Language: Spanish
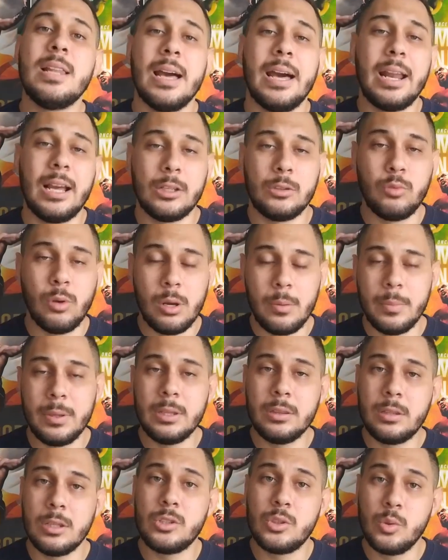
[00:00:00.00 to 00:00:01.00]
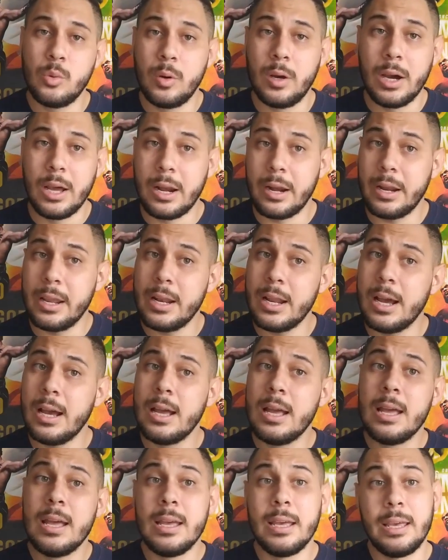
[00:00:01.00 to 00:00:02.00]
actualmente en su carrera
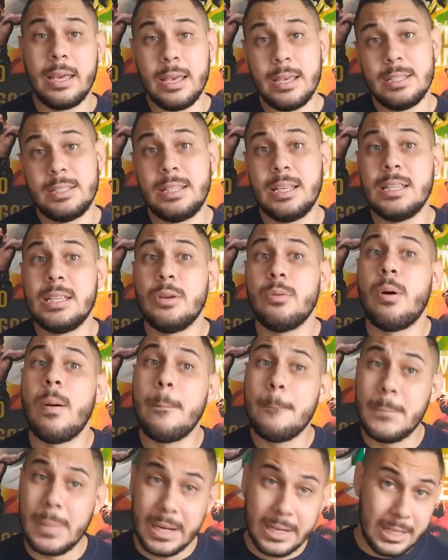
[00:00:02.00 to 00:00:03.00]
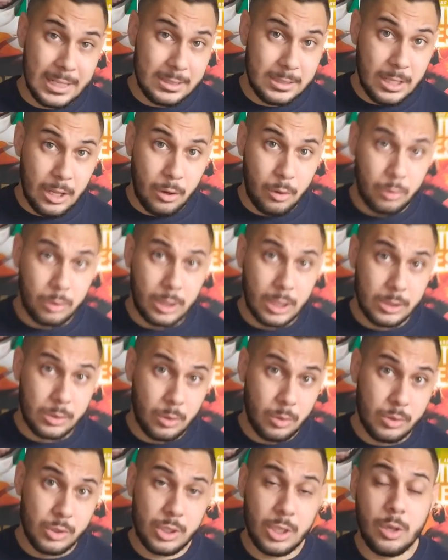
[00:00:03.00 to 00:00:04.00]
que es que llevan varias derrotas
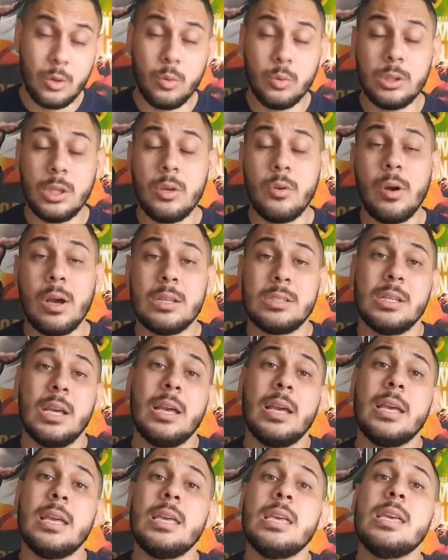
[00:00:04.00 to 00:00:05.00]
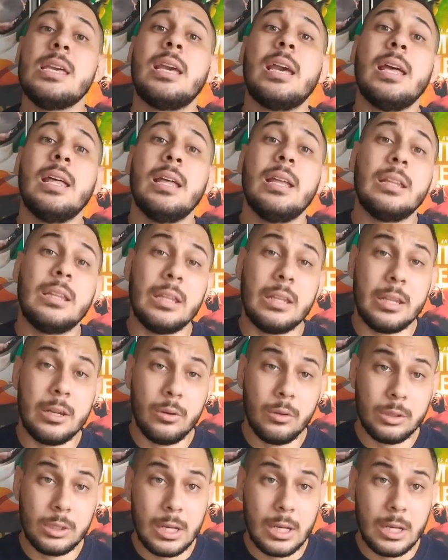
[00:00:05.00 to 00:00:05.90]
consecutivas y que de tener otra